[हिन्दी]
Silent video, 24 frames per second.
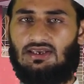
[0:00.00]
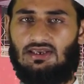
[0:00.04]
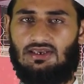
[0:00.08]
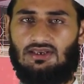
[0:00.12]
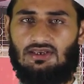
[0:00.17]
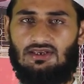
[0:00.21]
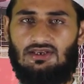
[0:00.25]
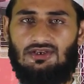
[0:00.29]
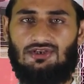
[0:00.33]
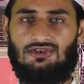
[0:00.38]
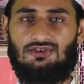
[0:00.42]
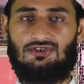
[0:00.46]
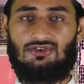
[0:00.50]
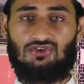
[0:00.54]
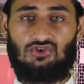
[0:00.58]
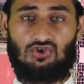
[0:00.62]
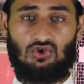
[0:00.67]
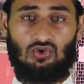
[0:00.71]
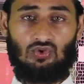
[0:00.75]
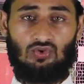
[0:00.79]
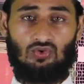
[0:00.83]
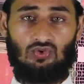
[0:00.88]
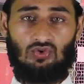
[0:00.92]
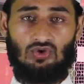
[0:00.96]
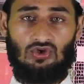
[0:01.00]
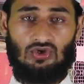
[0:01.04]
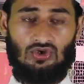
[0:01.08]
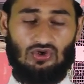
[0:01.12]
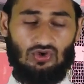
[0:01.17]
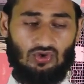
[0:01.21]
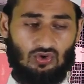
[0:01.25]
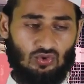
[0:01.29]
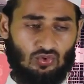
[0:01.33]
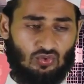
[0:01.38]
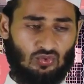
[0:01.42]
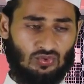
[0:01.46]
सकें जो
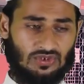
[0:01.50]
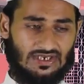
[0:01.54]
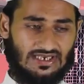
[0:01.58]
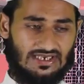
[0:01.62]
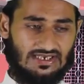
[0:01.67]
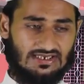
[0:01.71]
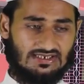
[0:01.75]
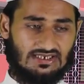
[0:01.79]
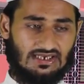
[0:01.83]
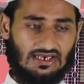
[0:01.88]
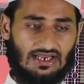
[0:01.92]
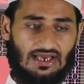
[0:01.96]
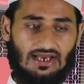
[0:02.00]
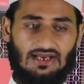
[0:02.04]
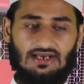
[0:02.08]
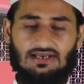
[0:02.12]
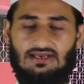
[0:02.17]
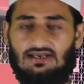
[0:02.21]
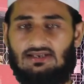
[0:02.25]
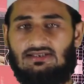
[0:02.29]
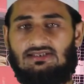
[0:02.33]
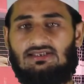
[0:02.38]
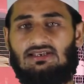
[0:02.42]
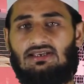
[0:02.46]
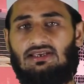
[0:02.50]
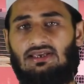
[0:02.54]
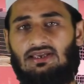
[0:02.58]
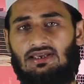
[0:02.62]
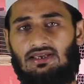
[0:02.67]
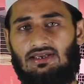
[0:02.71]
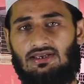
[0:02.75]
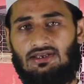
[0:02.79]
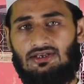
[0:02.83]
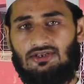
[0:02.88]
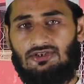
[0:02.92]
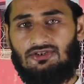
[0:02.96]
लोगों की असलाह कर
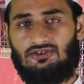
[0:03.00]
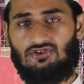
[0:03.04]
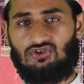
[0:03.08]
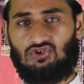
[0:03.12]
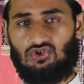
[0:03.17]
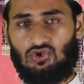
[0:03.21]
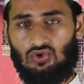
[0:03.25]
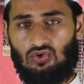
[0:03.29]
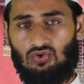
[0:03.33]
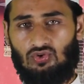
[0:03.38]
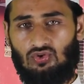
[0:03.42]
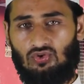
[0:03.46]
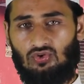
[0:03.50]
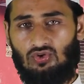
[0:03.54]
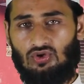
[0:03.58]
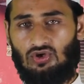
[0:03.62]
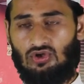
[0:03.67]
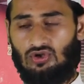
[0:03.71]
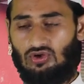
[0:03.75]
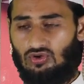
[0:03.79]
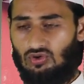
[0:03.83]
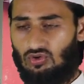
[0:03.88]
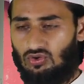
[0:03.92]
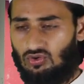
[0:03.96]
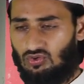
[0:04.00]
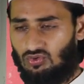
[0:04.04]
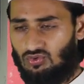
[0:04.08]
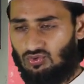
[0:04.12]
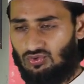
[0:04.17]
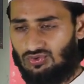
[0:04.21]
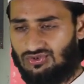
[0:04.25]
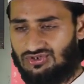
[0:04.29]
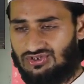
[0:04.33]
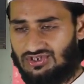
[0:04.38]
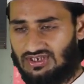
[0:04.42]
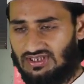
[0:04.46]
सकें जो लोगों
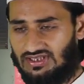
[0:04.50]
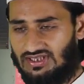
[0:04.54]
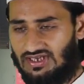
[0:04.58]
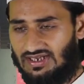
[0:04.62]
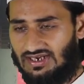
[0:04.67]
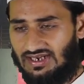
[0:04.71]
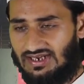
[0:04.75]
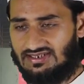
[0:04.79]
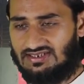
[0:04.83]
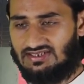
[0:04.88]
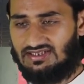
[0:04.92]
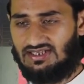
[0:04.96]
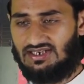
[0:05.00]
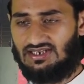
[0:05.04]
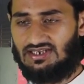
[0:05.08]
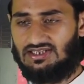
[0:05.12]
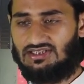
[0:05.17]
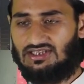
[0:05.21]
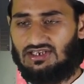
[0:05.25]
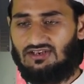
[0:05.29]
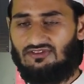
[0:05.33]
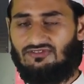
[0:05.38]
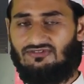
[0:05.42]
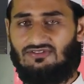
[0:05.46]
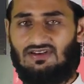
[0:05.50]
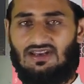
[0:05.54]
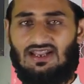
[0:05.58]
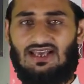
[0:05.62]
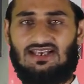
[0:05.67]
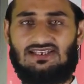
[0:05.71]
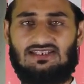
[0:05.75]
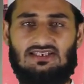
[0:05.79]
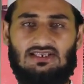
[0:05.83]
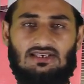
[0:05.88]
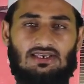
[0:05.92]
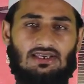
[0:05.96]
को सीधे रास्ते की तरफ
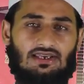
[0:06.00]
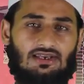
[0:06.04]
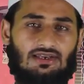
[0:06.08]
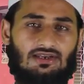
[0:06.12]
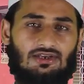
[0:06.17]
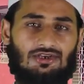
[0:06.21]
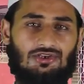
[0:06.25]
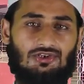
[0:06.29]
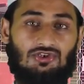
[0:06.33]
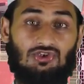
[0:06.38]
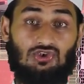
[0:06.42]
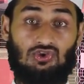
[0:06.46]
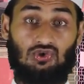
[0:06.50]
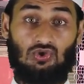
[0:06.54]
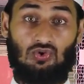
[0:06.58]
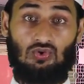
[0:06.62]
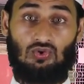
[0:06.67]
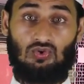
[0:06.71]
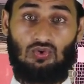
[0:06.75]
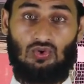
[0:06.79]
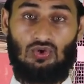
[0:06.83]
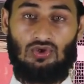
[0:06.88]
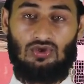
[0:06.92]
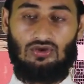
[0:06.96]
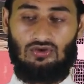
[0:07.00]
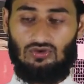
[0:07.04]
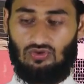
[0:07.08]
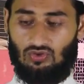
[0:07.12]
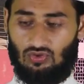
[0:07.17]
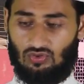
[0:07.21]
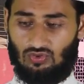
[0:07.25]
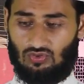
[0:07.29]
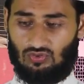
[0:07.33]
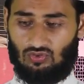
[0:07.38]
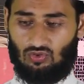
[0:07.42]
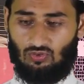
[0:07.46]
ला सकें जो
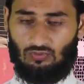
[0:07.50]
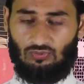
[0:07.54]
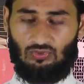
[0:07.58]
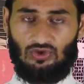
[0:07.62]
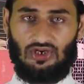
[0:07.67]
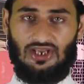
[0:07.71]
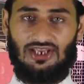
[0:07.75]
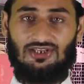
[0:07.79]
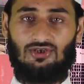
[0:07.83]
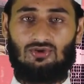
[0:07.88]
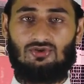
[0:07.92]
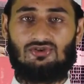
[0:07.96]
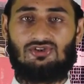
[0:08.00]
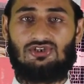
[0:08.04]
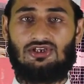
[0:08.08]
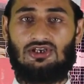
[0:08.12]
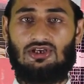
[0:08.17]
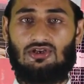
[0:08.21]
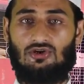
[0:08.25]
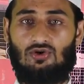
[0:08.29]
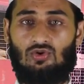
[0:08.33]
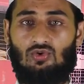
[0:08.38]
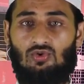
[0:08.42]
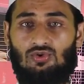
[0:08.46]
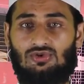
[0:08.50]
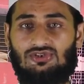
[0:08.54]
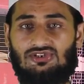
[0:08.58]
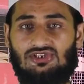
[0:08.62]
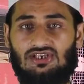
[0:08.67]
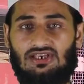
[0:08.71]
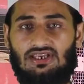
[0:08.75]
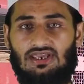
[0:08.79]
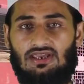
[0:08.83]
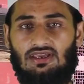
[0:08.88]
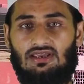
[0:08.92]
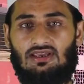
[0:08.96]
लोगों को बुराइयों से रोक
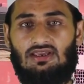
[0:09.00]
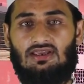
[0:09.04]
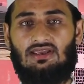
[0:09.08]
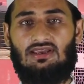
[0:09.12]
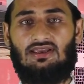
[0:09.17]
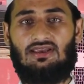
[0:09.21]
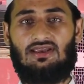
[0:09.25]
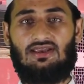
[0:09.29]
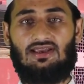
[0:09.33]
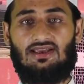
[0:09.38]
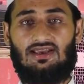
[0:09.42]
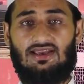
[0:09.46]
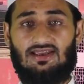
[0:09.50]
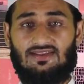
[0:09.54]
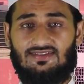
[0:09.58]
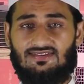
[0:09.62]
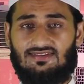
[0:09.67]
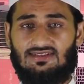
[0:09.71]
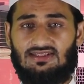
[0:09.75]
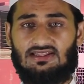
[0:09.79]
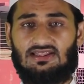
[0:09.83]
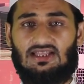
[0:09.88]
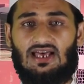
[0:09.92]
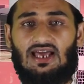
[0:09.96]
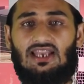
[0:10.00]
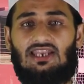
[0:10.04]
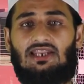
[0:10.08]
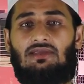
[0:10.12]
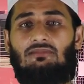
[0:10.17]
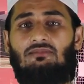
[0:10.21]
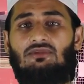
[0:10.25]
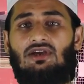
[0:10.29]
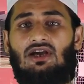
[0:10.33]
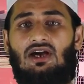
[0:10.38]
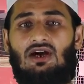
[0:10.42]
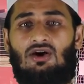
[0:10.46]
सकें ऐसी
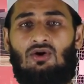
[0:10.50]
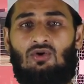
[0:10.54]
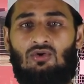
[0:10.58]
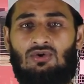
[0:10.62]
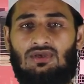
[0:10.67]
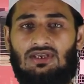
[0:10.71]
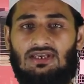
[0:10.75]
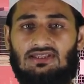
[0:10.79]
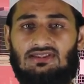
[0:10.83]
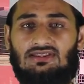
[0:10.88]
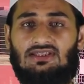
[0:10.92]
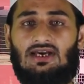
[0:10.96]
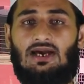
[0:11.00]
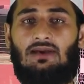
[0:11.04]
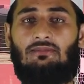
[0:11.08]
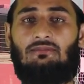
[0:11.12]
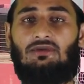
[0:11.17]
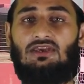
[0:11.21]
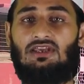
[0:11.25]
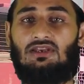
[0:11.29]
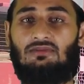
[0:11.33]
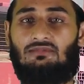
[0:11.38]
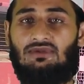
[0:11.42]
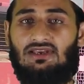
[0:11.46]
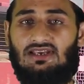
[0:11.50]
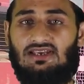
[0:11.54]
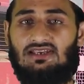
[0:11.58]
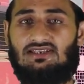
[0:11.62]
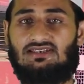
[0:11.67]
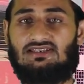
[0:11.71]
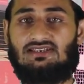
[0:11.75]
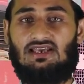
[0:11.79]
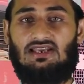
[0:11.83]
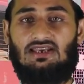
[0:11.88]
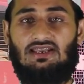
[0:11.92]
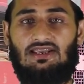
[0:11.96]
तालीम गाहों की तामीर में
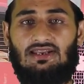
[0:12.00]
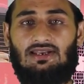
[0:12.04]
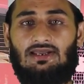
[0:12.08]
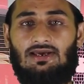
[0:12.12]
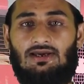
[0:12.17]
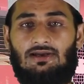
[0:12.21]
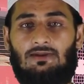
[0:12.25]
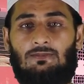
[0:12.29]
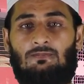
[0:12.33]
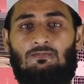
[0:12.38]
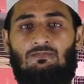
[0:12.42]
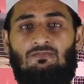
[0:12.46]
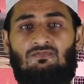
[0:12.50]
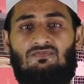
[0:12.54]
हिस्सा लेना